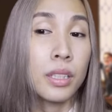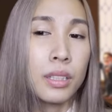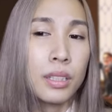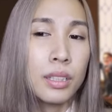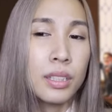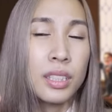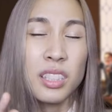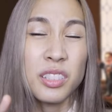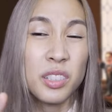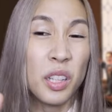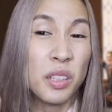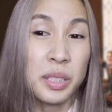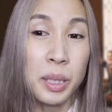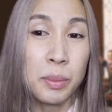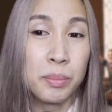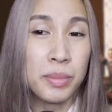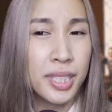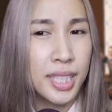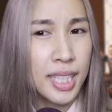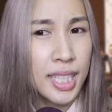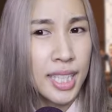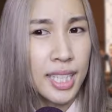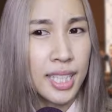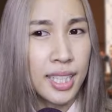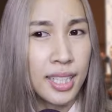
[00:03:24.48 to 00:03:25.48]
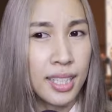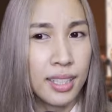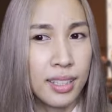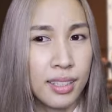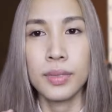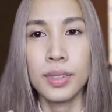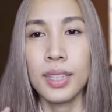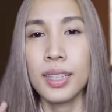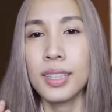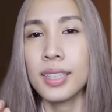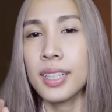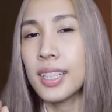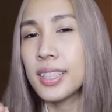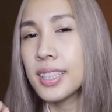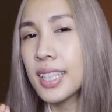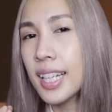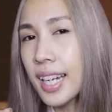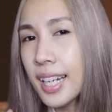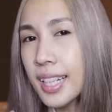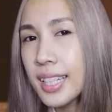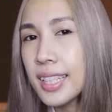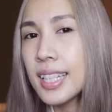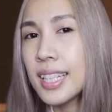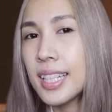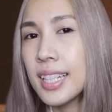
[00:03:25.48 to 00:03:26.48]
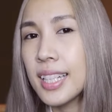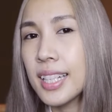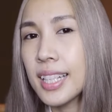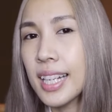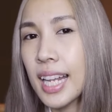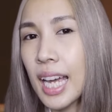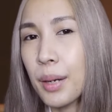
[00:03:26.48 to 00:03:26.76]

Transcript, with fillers: หนึ่ง สอง สาม สี่ถ้าจะให้ดี